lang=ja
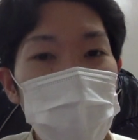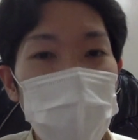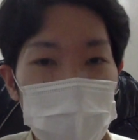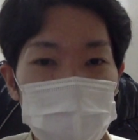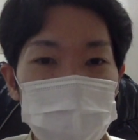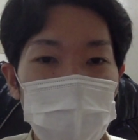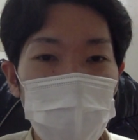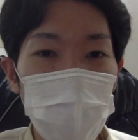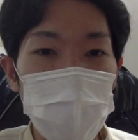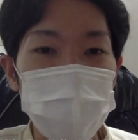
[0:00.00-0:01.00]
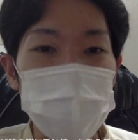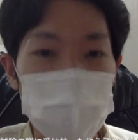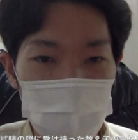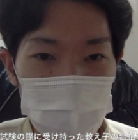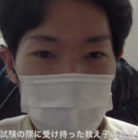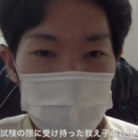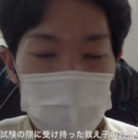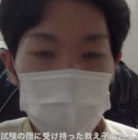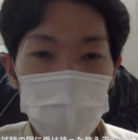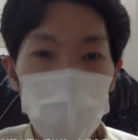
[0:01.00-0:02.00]
ば逆転合格できるって
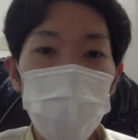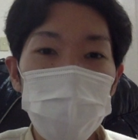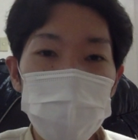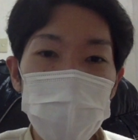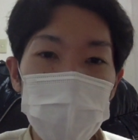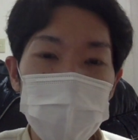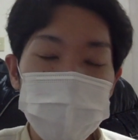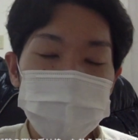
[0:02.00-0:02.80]
いう方法って、